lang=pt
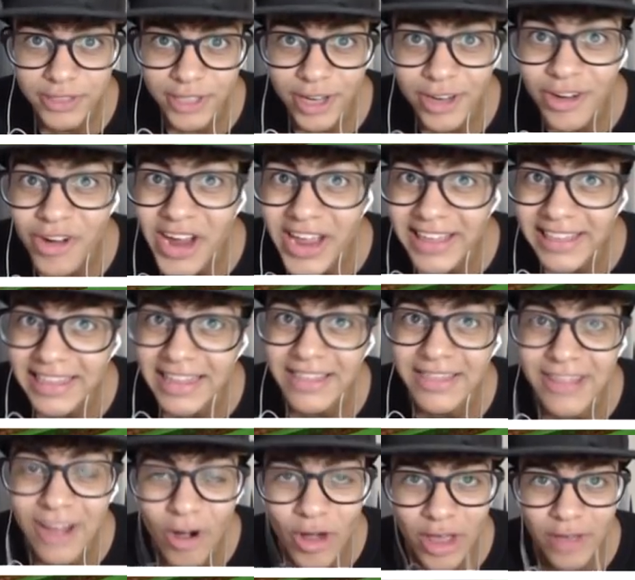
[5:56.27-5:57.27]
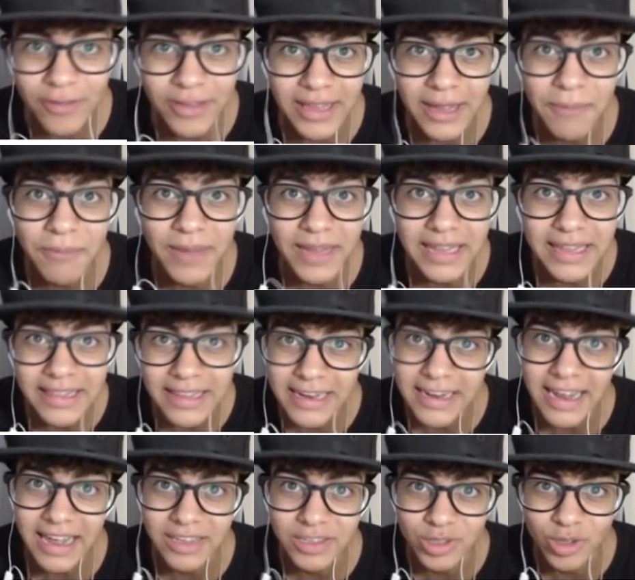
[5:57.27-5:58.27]
só que eu ainda não revelei para
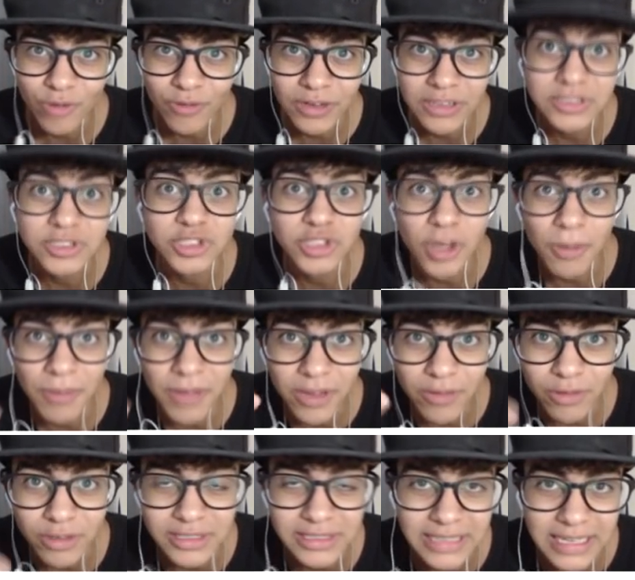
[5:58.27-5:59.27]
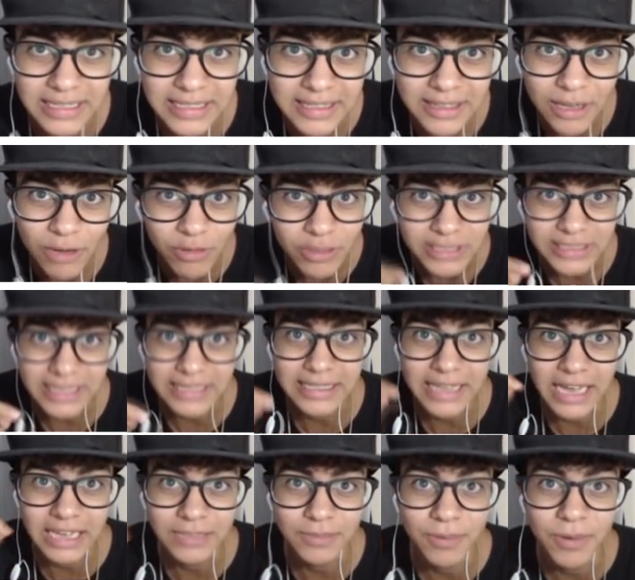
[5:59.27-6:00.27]
ninguém, estou falando só para vocês, então vocês
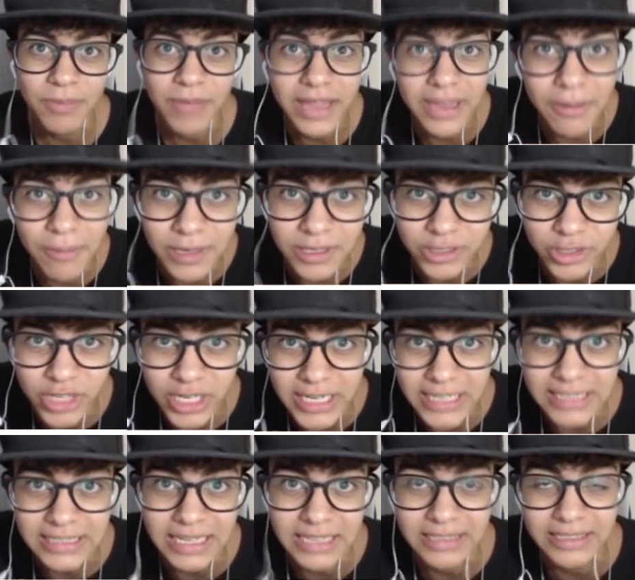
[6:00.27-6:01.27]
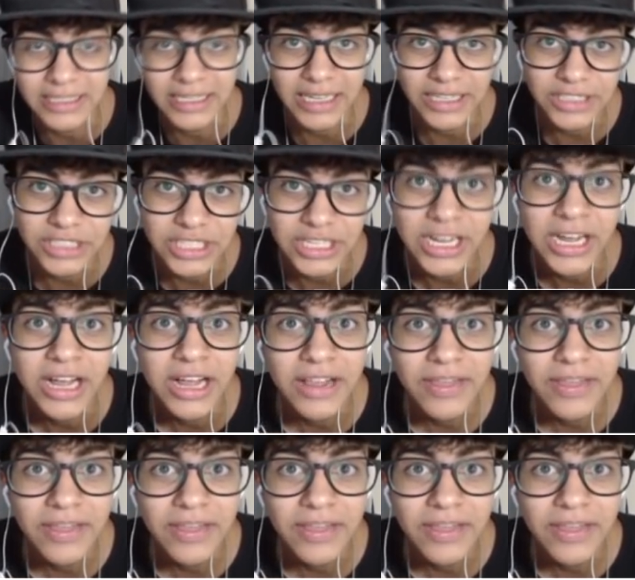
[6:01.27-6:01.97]
é a primeira pessoa que está ciente